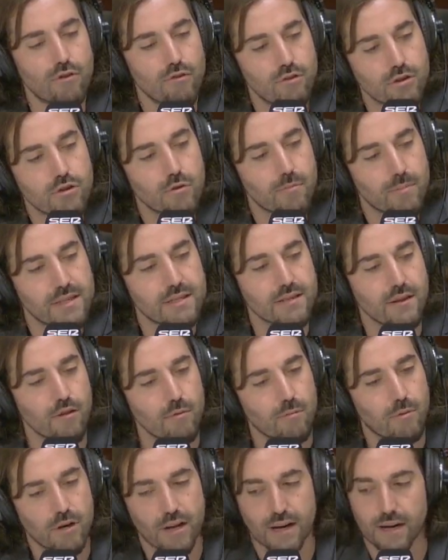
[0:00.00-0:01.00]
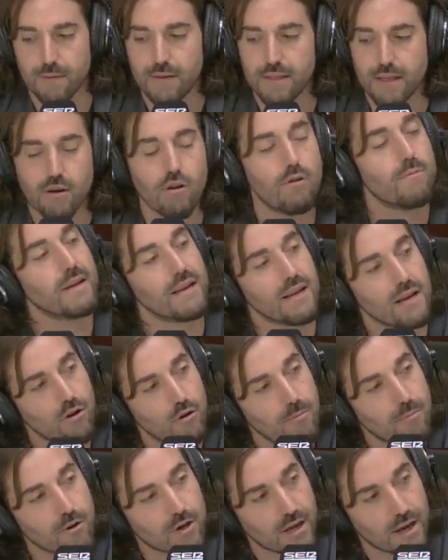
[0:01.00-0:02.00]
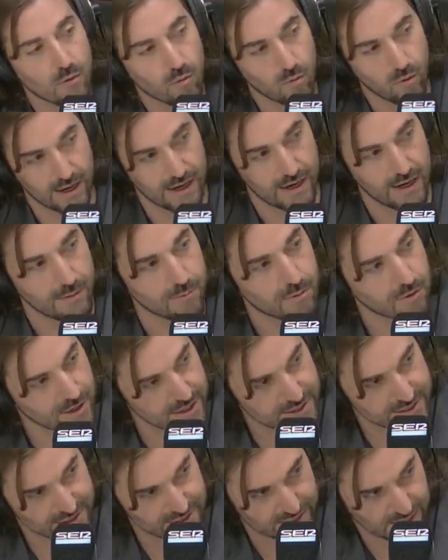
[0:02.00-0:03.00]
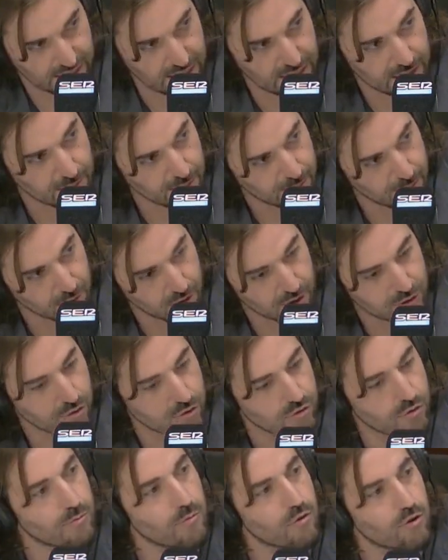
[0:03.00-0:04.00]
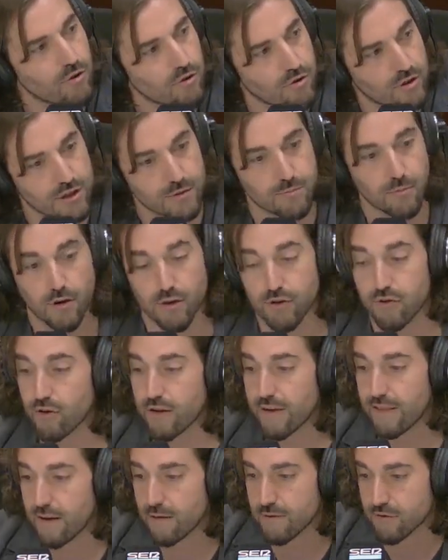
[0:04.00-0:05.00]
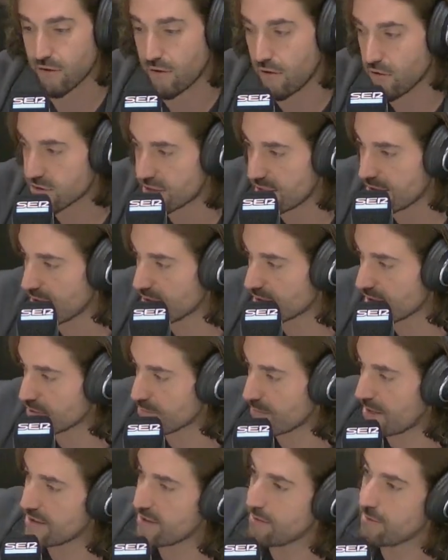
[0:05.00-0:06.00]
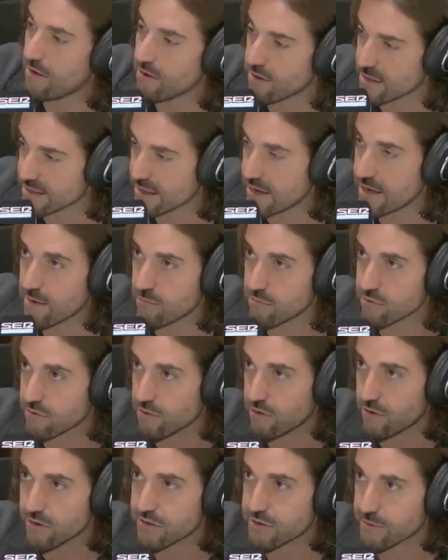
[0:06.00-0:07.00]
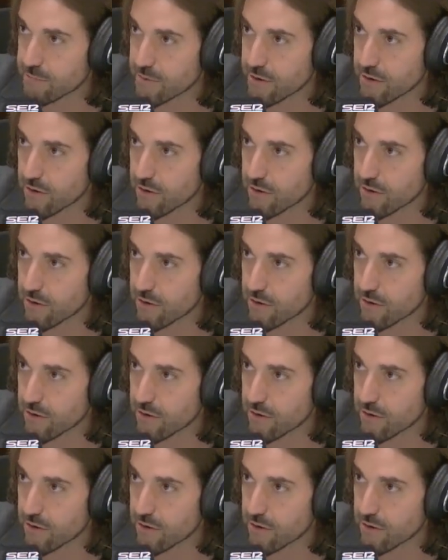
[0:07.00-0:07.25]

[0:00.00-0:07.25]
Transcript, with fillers: Todo eso pensado porque reivindico el vinilo, porque huele, porque se escribe, porque yo tomo notas, porque yo he quedado, soy del 83 mal llevado, que salía mucho de noche,